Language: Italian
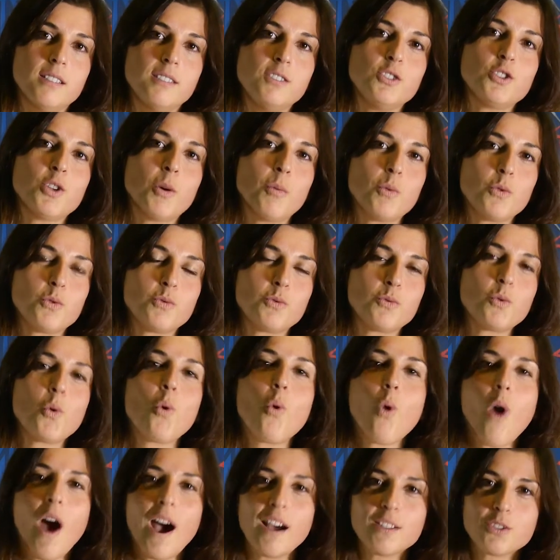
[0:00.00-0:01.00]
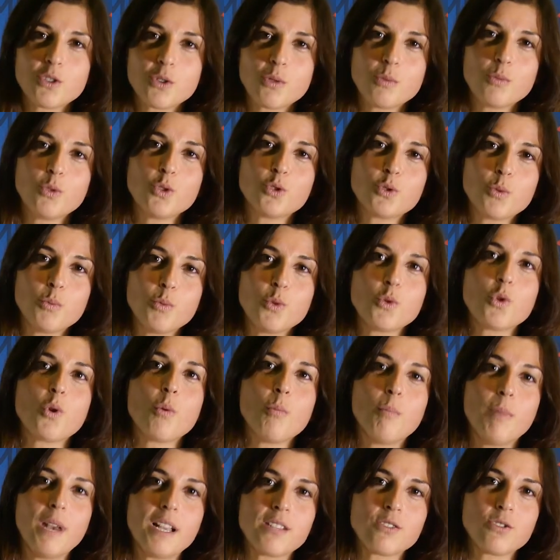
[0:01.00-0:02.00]
diciamo, un quadro molto più
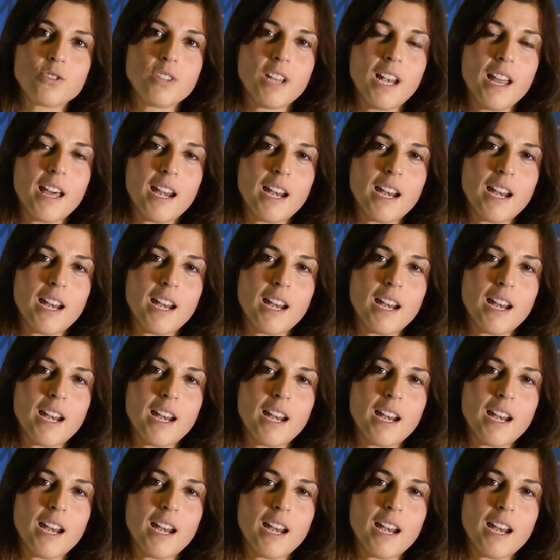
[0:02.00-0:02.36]
complesso della